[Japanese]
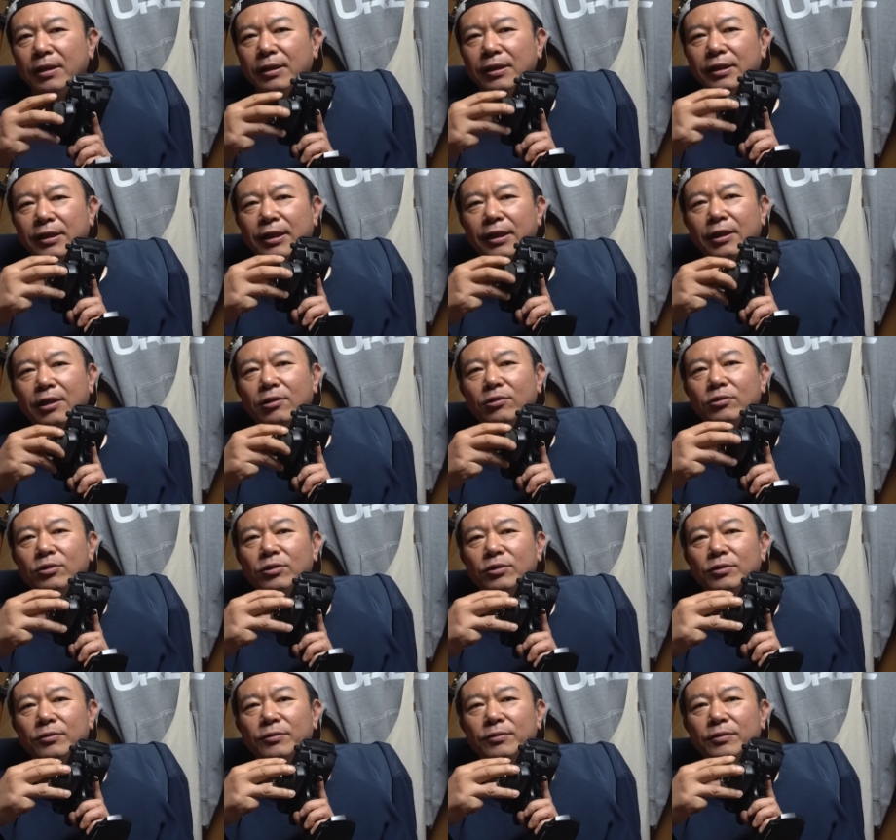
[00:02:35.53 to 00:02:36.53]
計画
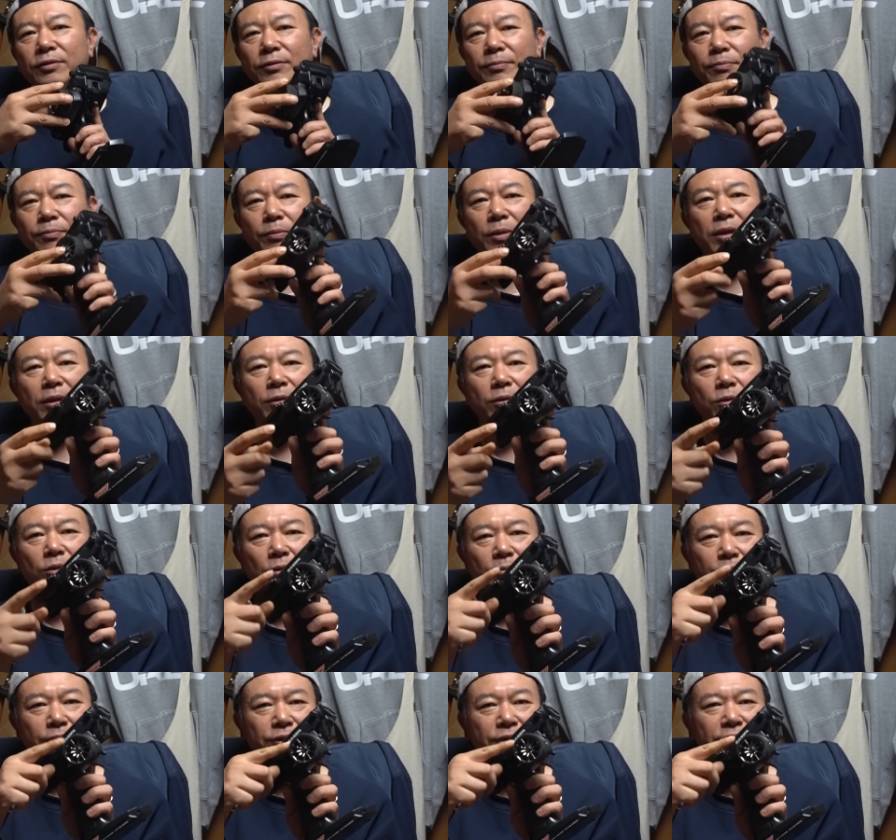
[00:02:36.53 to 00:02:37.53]
まあこの
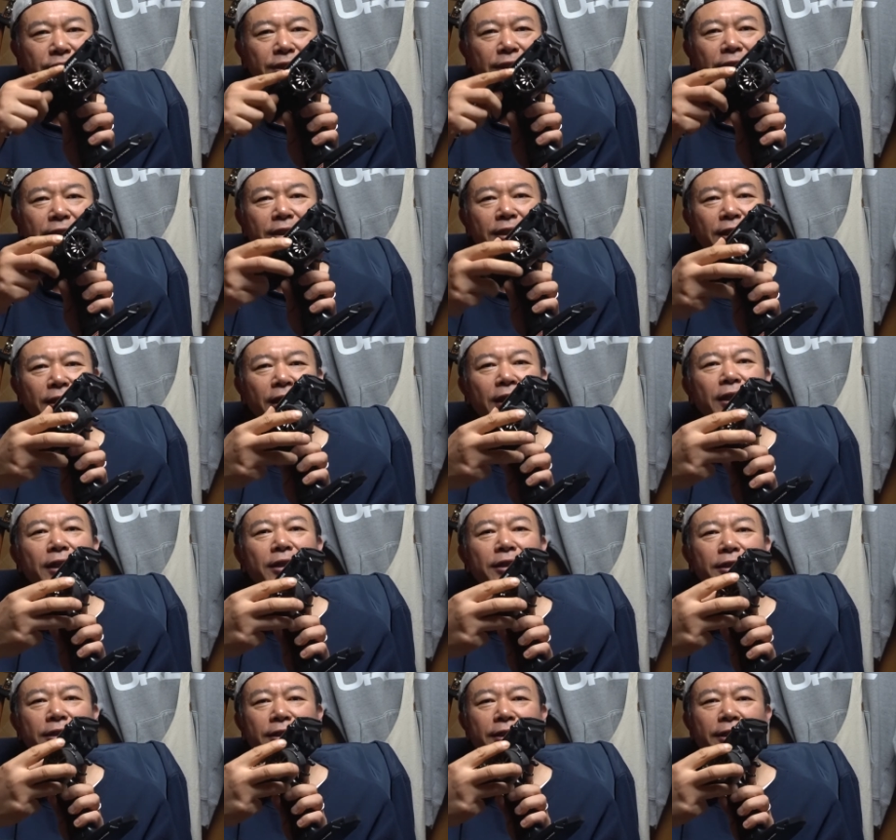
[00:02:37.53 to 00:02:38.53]
物理的なね
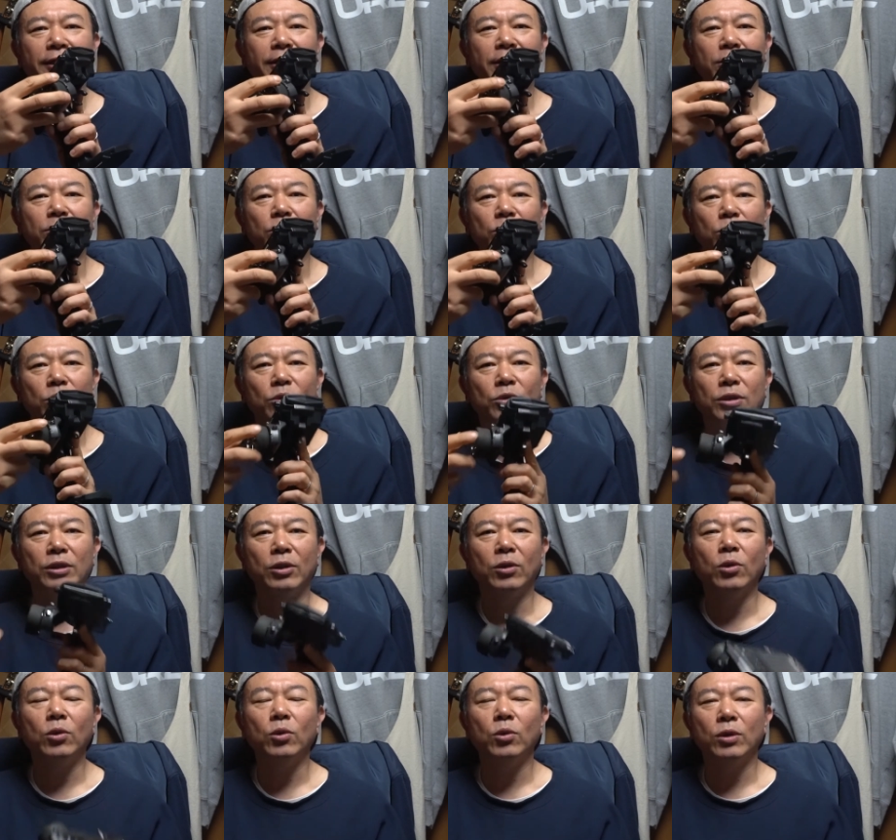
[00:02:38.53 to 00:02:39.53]
計画を取った
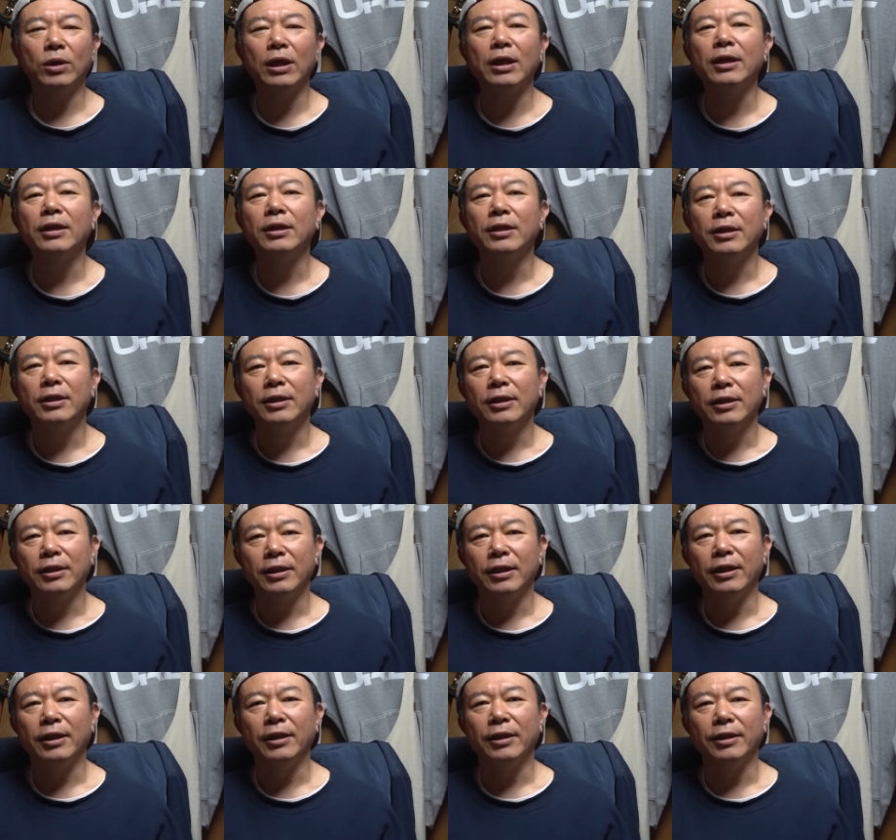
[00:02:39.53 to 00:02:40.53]
方が、
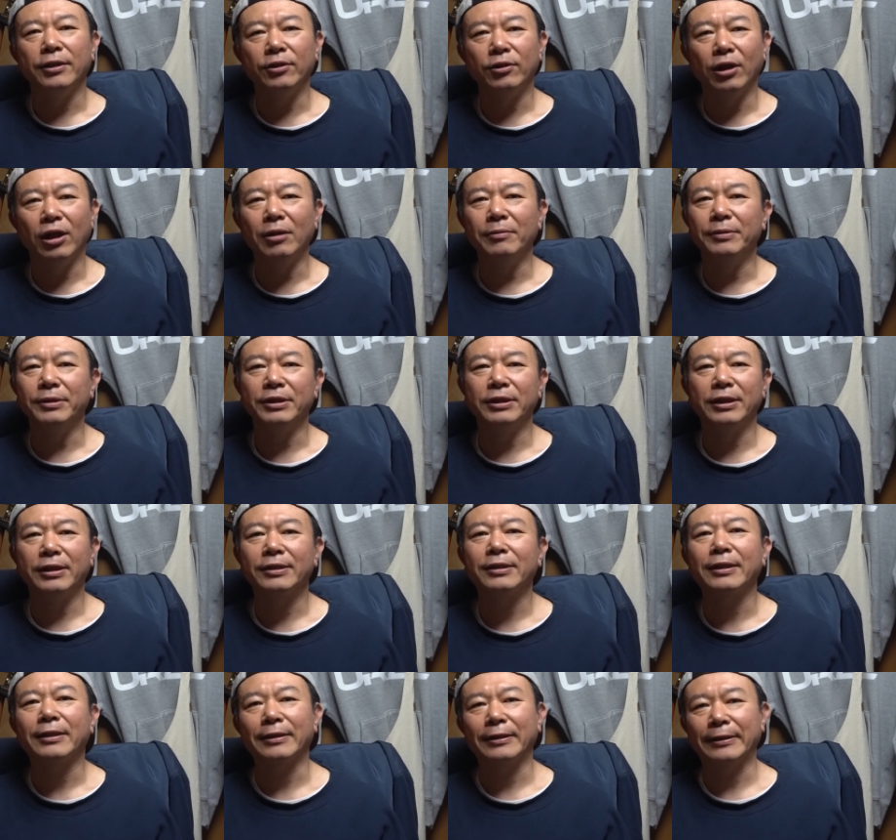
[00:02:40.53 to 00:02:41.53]
えー、ドライブしやす
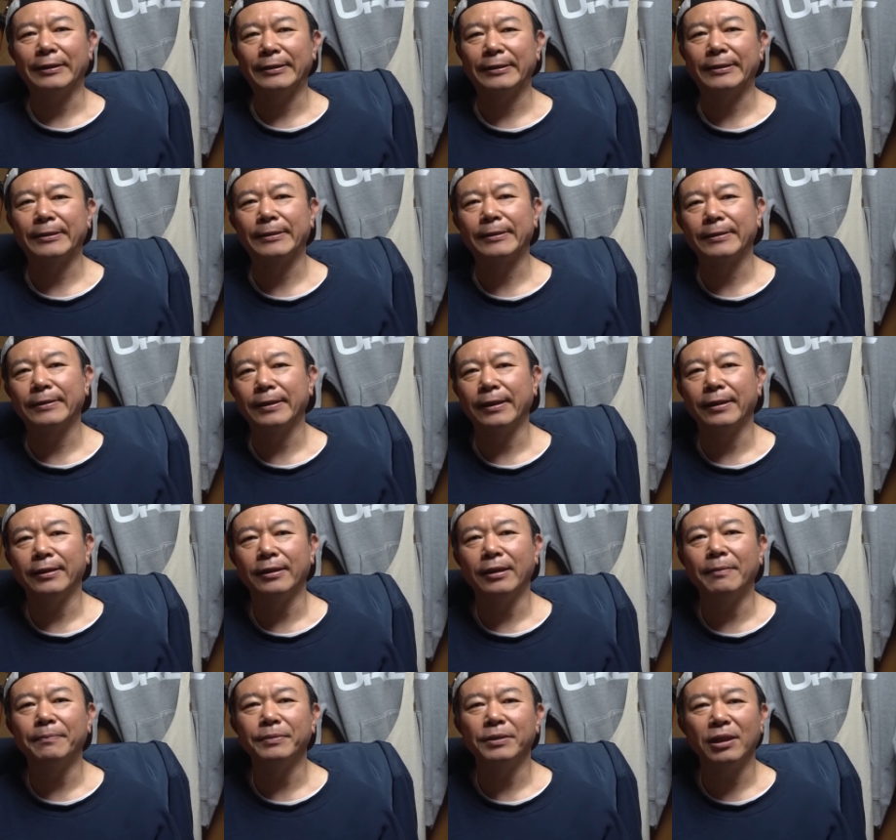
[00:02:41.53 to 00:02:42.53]
かったです、
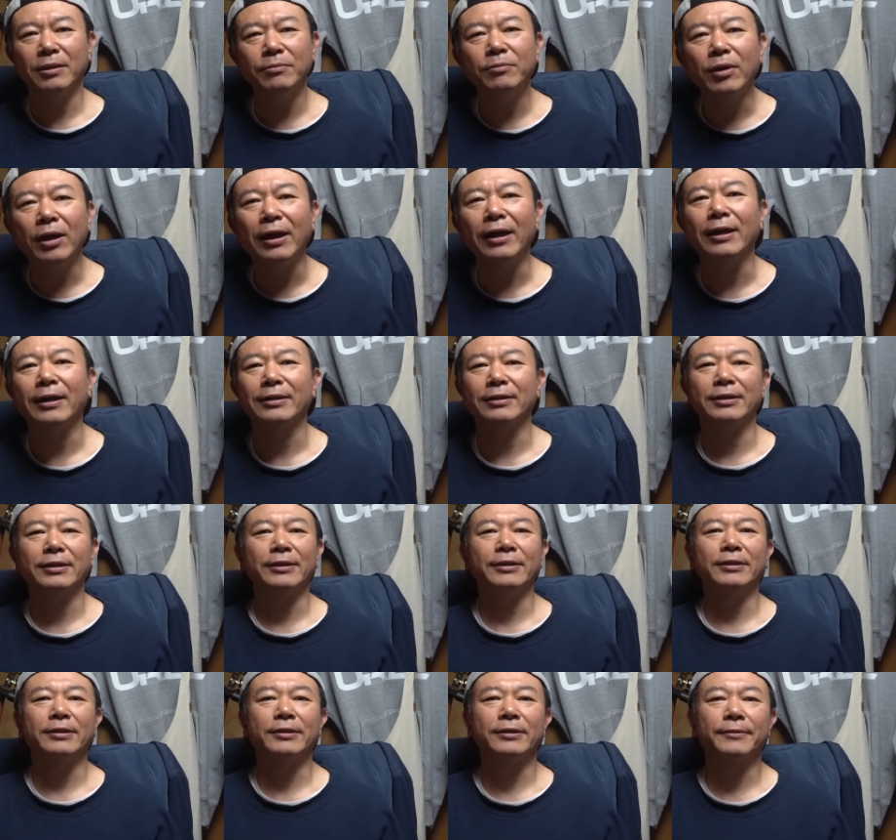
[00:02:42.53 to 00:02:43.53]
えー、ップタイムも早かったで
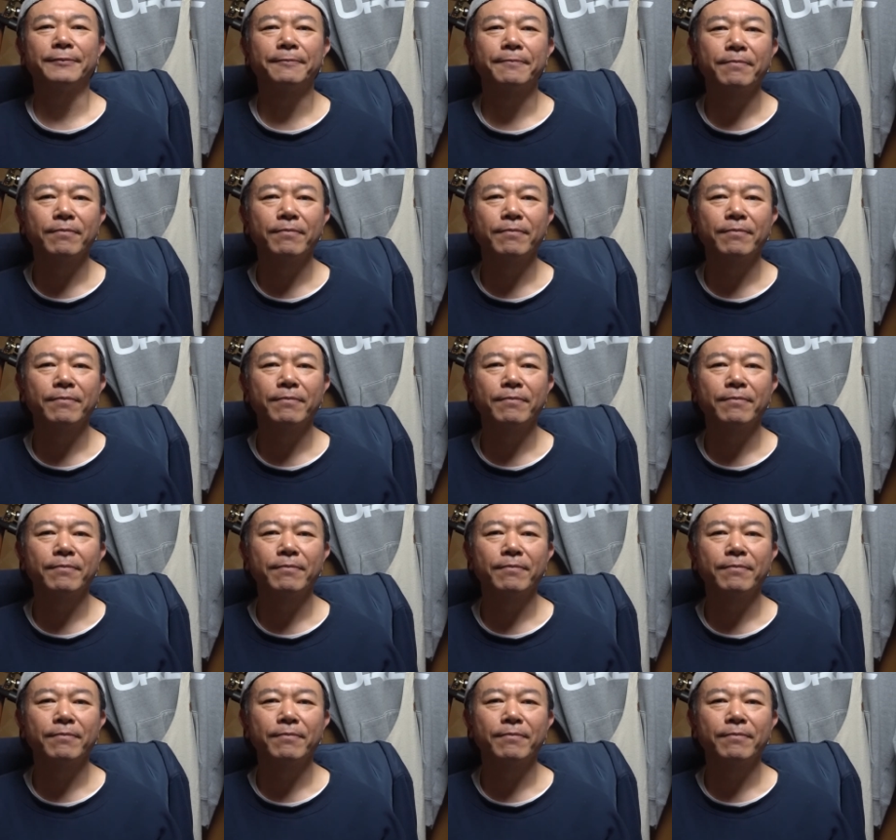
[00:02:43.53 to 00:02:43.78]
す、